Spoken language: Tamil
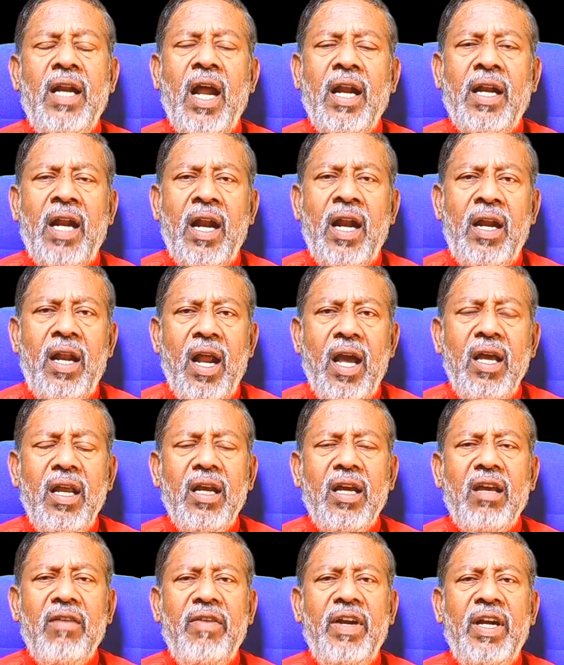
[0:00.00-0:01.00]
நான் நன்றாக
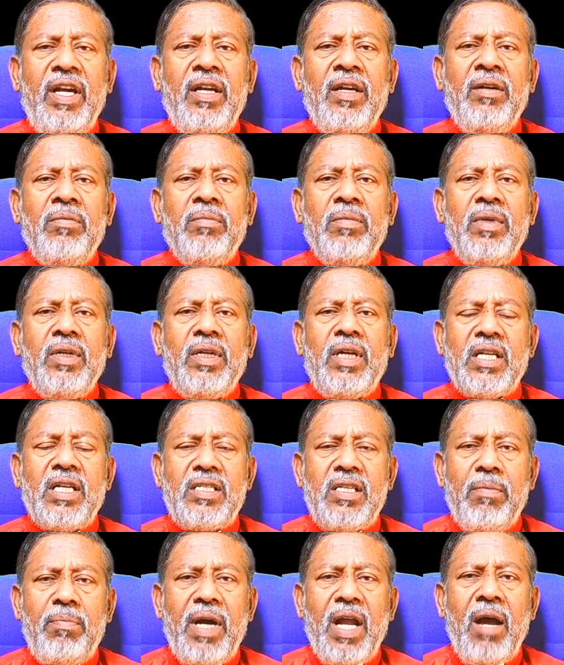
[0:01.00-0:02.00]
இருக்க வேண்டும்
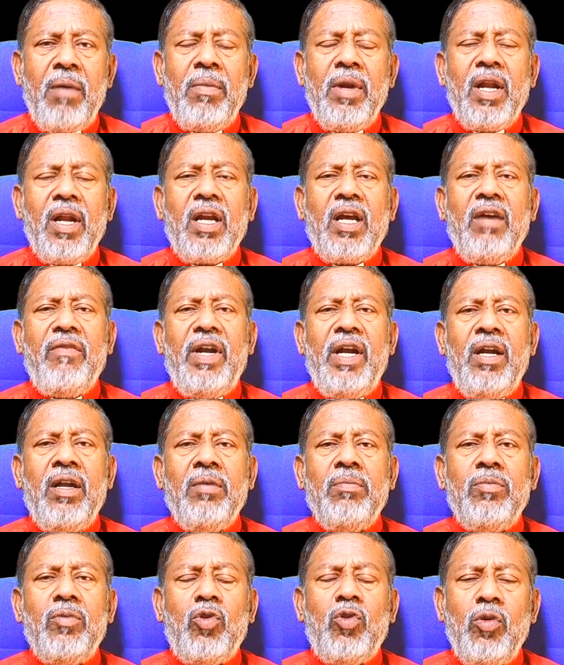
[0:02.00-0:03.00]
கஷ்டப்படாமல் இருக்க
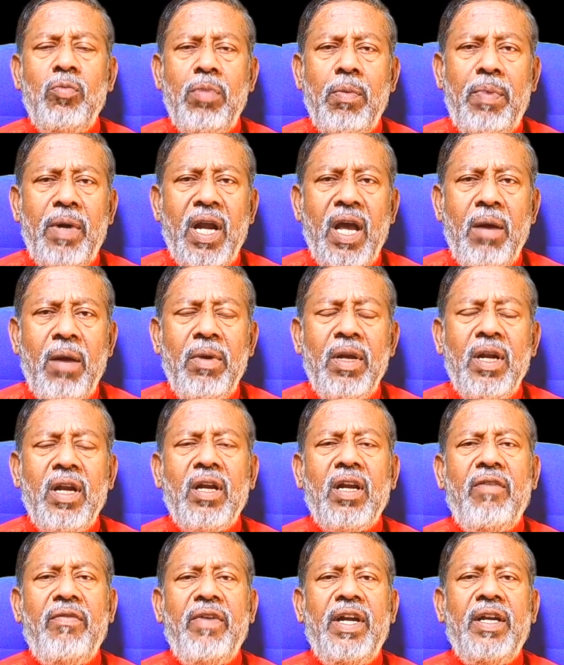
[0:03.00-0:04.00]
வேண்டும் துன்பப்படாமல்
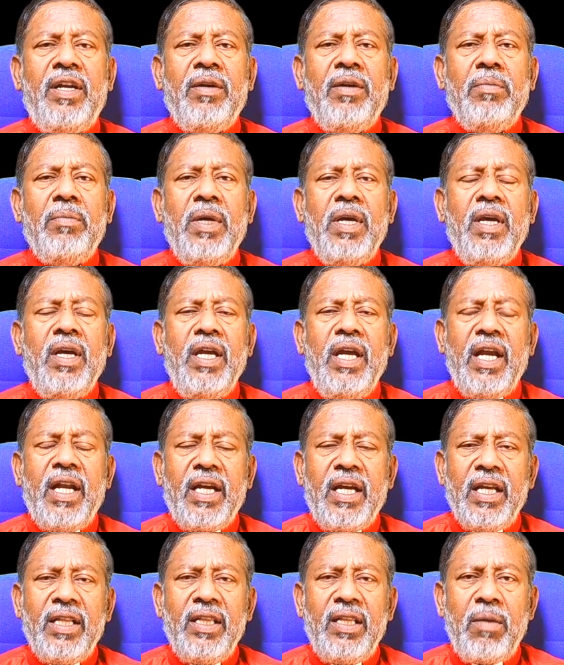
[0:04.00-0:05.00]
இருக்க வேண்டும்
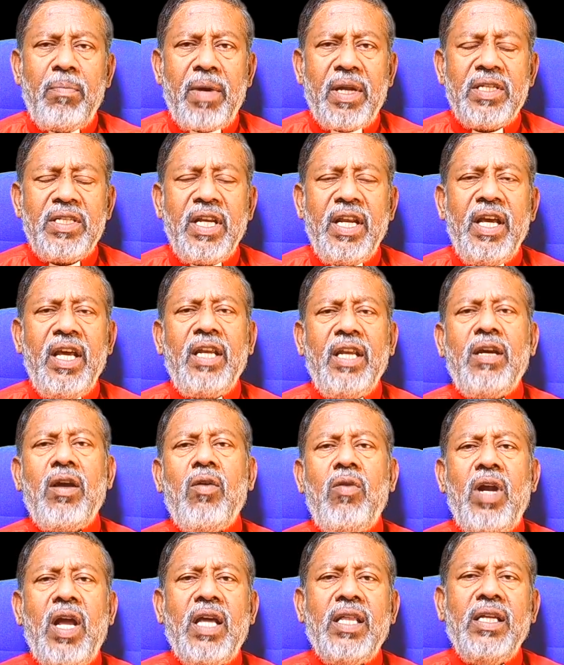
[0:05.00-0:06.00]
எனக்கு எந்த பிரச்சனையும்
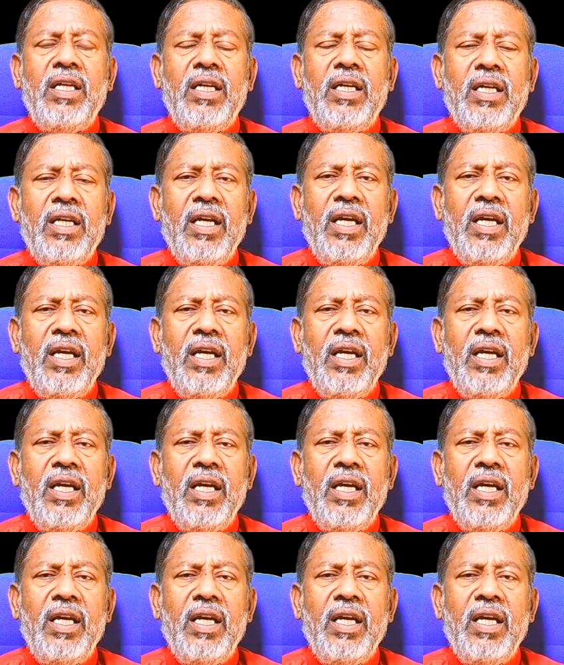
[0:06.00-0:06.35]
இருக்கக்கூடாது